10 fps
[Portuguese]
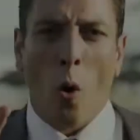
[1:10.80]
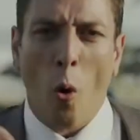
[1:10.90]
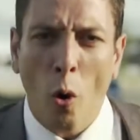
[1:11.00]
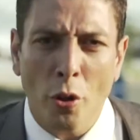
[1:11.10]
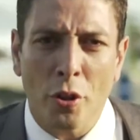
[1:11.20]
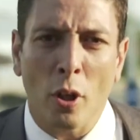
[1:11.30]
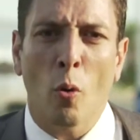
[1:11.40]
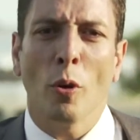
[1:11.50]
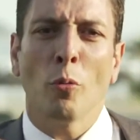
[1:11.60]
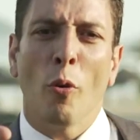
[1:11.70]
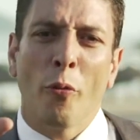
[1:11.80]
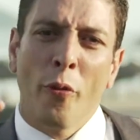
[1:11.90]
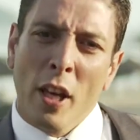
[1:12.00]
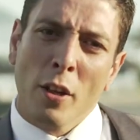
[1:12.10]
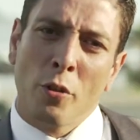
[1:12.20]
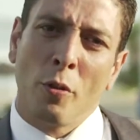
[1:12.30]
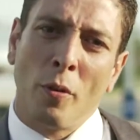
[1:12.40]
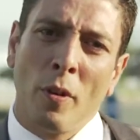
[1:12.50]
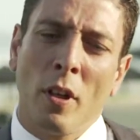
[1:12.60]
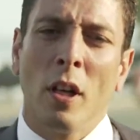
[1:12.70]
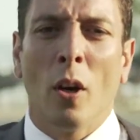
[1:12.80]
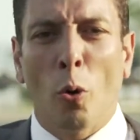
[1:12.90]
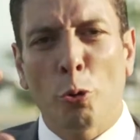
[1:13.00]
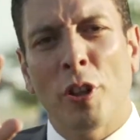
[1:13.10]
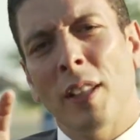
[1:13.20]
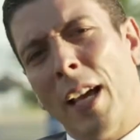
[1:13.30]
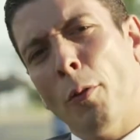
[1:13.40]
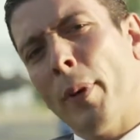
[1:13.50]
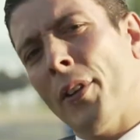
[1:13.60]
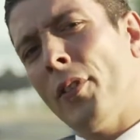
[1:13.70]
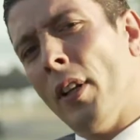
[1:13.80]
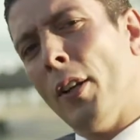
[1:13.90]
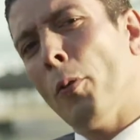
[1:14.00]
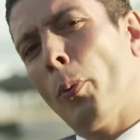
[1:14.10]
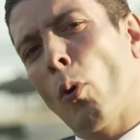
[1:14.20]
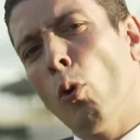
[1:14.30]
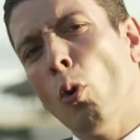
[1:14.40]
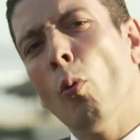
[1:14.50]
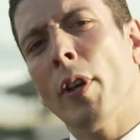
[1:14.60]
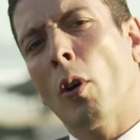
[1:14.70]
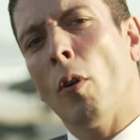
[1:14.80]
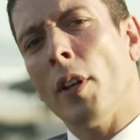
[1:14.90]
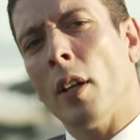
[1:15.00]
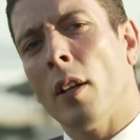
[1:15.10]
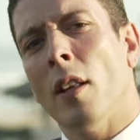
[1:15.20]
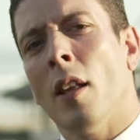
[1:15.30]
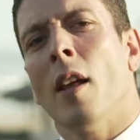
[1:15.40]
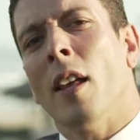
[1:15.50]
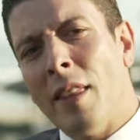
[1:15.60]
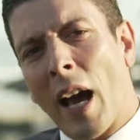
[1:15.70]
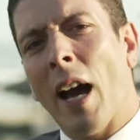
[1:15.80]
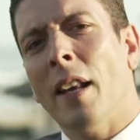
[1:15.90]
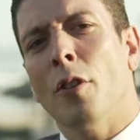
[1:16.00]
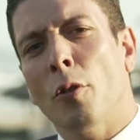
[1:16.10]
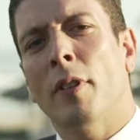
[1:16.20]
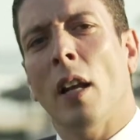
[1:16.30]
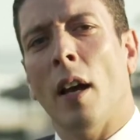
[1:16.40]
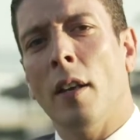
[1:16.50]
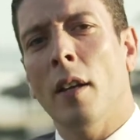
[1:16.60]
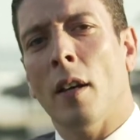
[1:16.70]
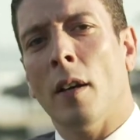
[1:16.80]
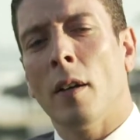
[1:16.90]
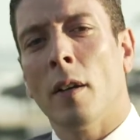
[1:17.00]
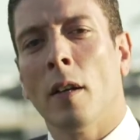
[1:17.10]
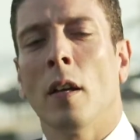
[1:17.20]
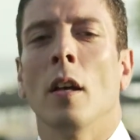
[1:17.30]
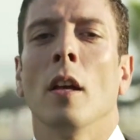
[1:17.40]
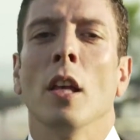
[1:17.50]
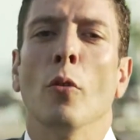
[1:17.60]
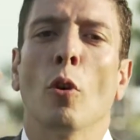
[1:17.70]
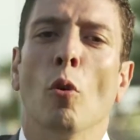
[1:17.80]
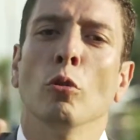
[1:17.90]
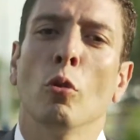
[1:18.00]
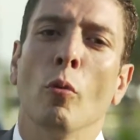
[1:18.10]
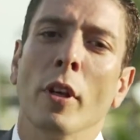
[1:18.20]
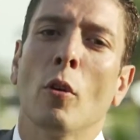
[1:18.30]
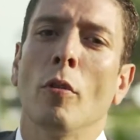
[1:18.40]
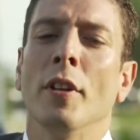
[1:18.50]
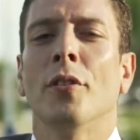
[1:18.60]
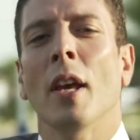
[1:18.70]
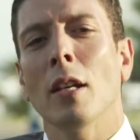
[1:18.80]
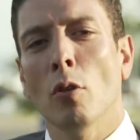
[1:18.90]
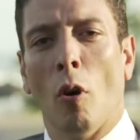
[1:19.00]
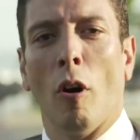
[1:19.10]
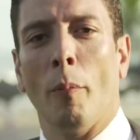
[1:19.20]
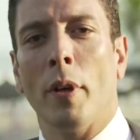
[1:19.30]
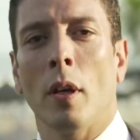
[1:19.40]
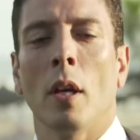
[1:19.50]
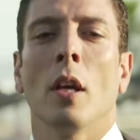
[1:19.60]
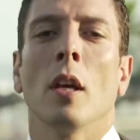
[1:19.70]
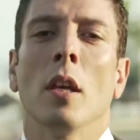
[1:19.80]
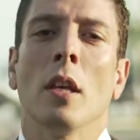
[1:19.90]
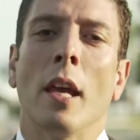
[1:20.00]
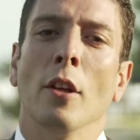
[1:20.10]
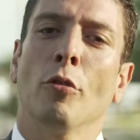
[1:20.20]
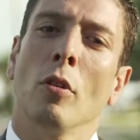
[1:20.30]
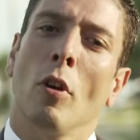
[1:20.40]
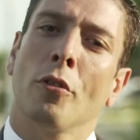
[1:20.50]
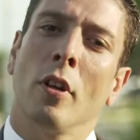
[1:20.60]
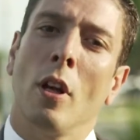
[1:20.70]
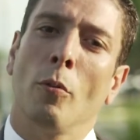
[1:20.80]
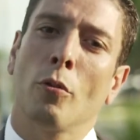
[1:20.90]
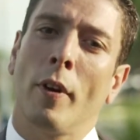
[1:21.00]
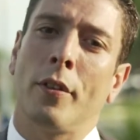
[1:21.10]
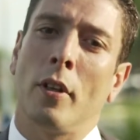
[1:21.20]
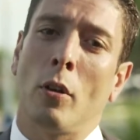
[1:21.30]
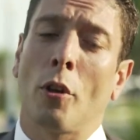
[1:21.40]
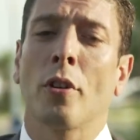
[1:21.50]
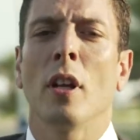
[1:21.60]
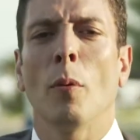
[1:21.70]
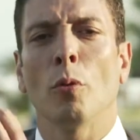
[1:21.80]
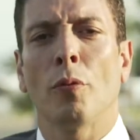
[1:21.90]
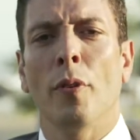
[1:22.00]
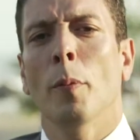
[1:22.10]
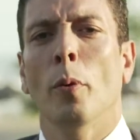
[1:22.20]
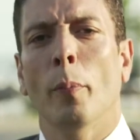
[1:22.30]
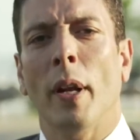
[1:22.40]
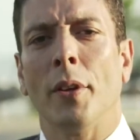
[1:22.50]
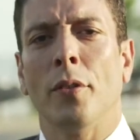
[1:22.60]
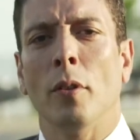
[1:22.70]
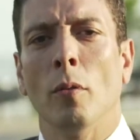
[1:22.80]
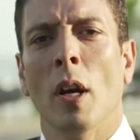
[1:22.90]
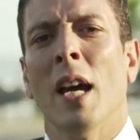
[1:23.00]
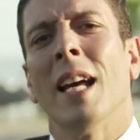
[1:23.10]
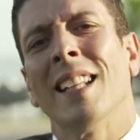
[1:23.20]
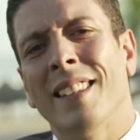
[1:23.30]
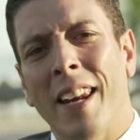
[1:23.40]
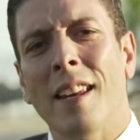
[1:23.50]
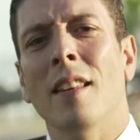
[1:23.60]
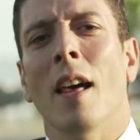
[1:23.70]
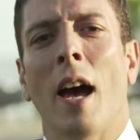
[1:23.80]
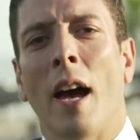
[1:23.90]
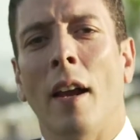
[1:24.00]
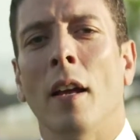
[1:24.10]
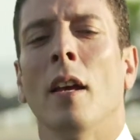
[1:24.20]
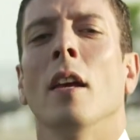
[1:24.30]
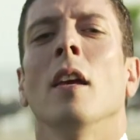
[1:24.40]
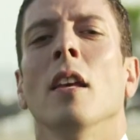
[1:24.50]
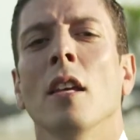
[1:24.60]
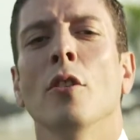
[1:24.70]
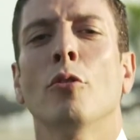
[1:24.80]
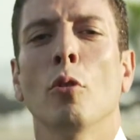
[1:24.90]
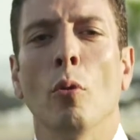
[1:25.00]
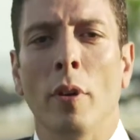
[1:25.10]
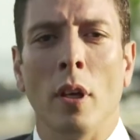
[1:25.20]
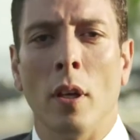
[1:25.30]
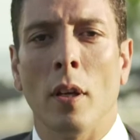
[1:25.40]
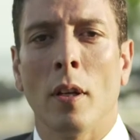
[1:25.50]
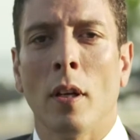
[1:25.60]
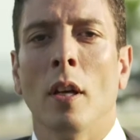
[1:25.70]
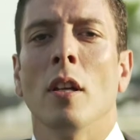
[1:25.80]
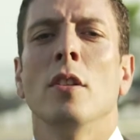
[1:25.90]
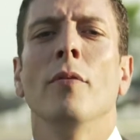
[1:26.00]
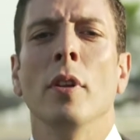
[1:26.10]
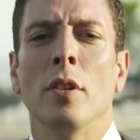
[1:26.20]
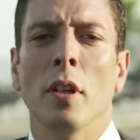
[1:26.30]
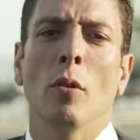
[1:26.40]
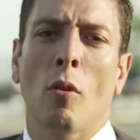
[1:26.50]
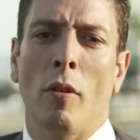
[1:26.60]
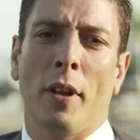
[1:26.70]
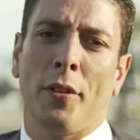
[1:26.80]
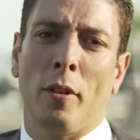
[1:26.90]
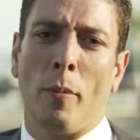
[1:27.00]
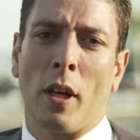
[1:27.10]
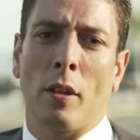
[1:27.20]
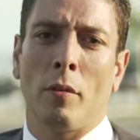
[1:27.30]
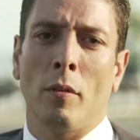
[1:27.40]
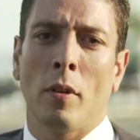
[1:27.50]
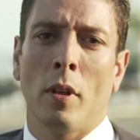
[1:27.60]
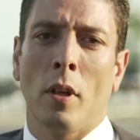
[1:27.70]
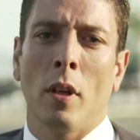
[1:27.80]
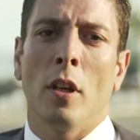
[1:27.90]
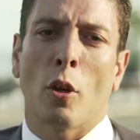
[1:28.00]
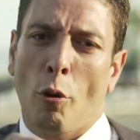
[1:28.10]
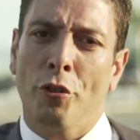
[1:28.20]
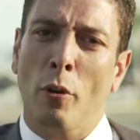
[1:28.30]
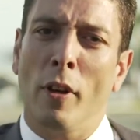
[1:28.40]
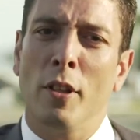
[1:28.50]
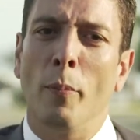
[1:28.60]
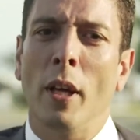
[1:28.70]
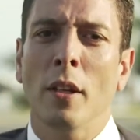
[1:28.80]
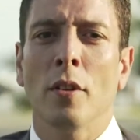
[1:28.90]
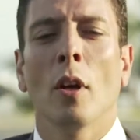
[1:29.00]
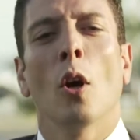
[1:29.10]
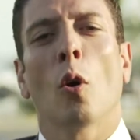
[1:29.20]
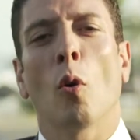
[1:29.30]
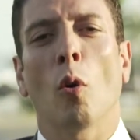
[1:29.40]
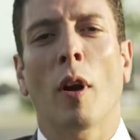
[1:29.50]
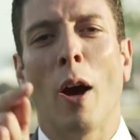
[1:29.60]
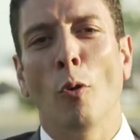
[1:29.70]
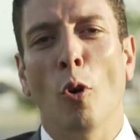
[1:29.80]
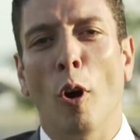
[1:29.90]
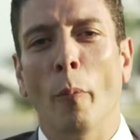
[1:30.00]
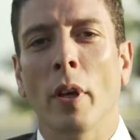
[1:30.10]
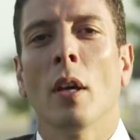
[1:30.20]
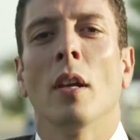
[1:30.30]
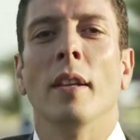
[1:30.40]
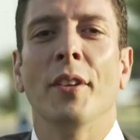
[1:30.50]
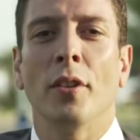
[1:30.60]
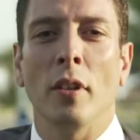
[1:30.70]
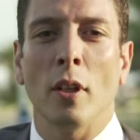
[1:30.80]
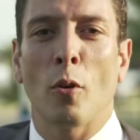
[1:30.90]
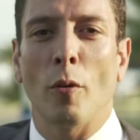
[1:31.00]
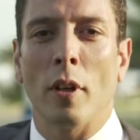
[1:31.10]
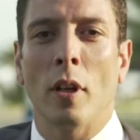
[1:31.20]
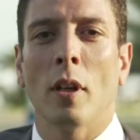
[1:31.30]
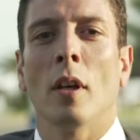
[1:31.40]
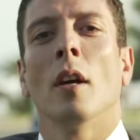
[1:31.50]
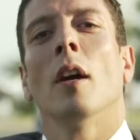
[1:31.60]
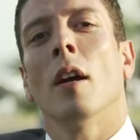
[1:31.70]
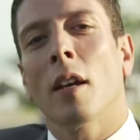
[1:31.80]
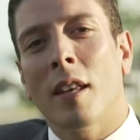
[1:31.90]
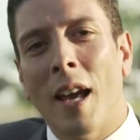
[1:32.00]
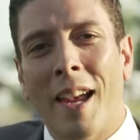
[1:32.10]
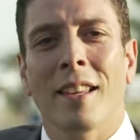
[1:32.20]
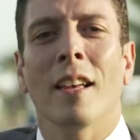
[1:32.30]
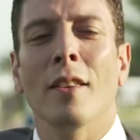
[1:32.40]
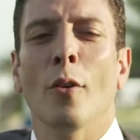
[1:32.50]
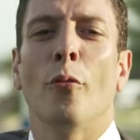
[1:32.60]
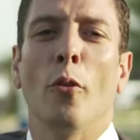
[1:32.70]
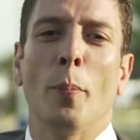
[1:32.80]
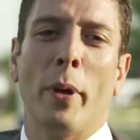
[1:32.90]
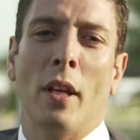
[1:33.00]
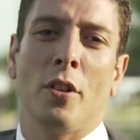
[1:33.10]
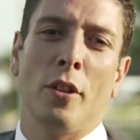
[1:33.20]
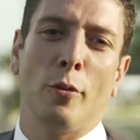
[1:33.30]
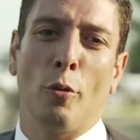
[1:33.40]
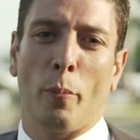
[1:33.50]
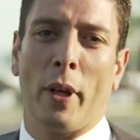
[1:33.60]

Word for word: Hoje, quando eu vejo o cenário brasileiro e procuro um ícone na área de hotelaria, eu encontro um ícone sem nome. E é isso que nós queremos fazer. Nós queremos vir para o Brasil treinar, instruir, dividir o conhecimento e, consequentemente, colocar o nome nesse ícone que ainda não foi preenchido no